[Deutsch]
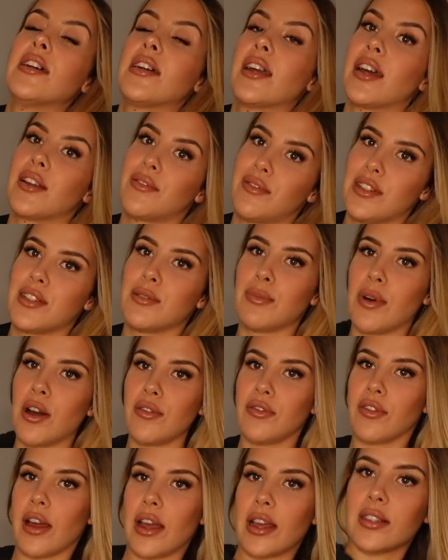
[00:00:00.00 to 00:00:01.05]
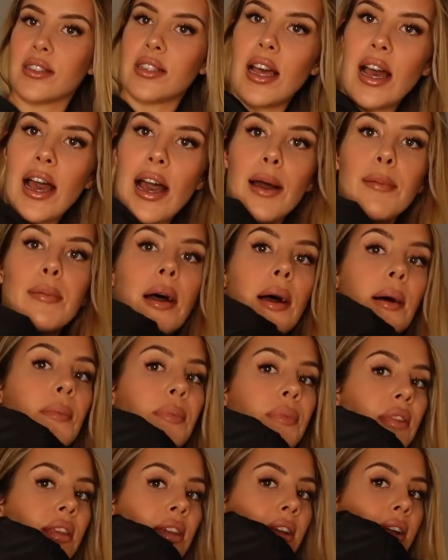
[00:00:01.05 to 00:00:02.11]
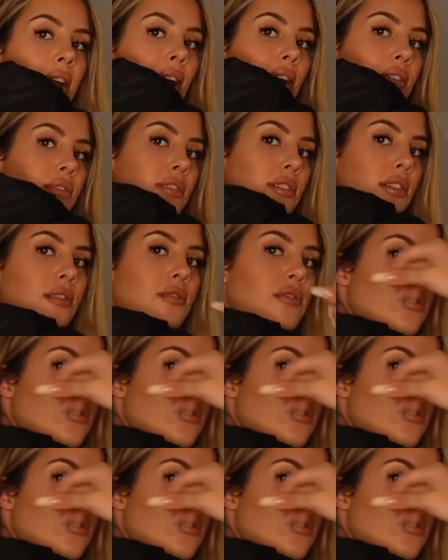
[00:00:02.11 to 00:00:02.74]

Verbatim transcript: gerade weil sie baufrei ist. Aber gerade für den